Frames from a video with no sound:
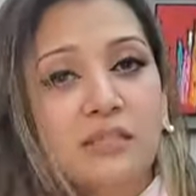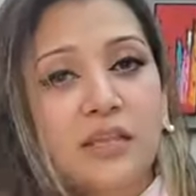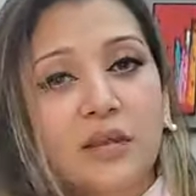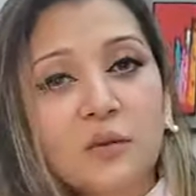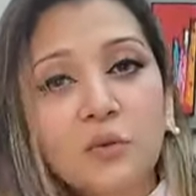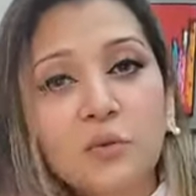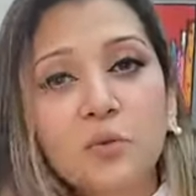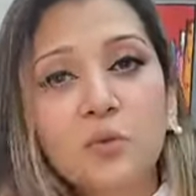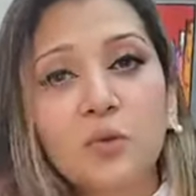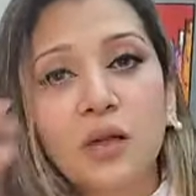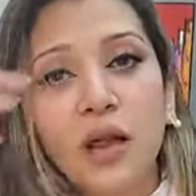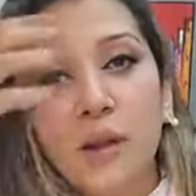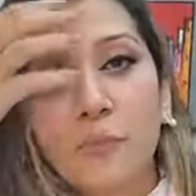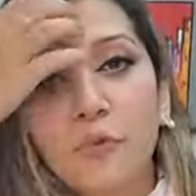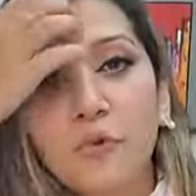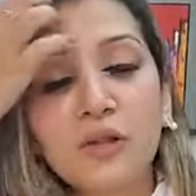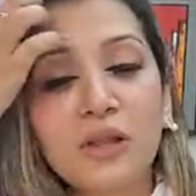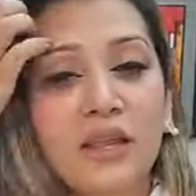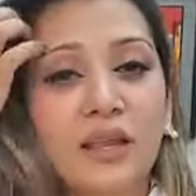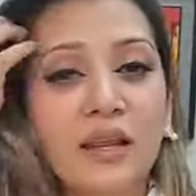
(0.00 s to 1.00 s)
যেহেতু
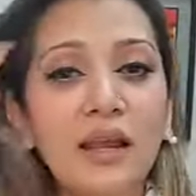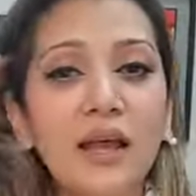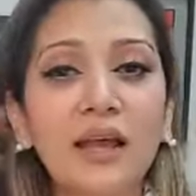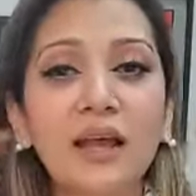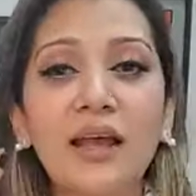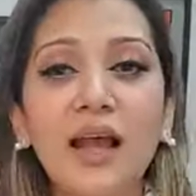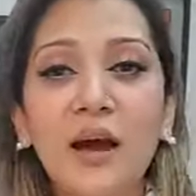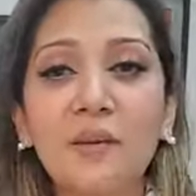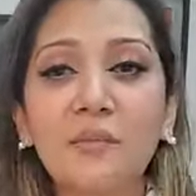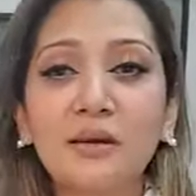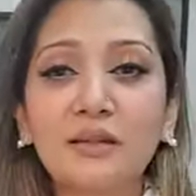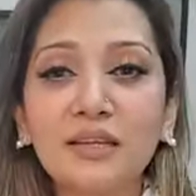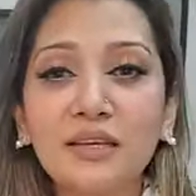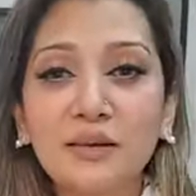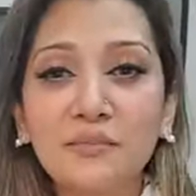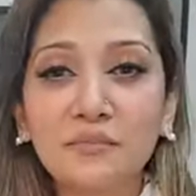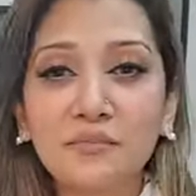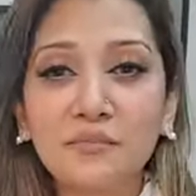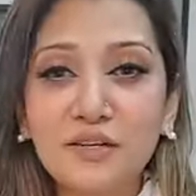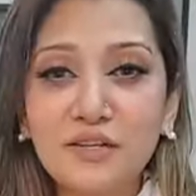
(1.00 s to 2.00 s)
কাপড় কেনায় আমাদের